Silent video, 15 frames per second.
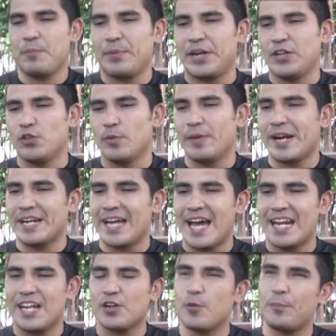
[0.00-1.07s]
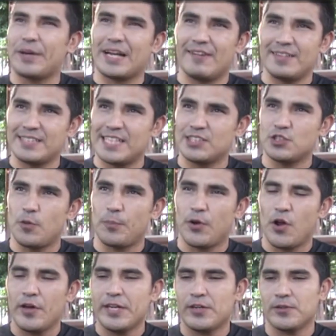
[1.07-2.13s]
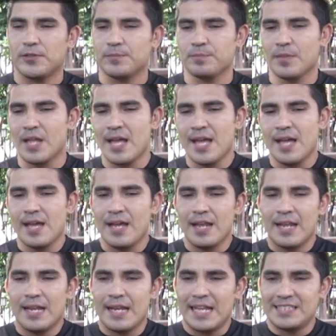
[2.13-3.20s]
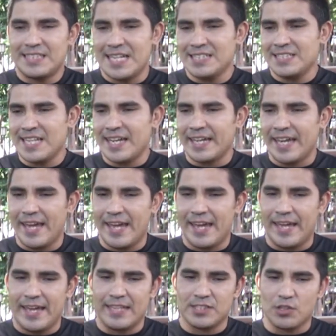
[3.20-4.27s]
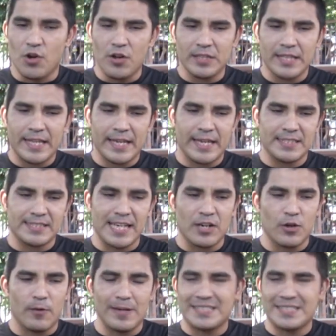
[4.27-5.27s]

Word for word: pero el nombre real es rompecabezas topológicos. La ciencia que esconden es algo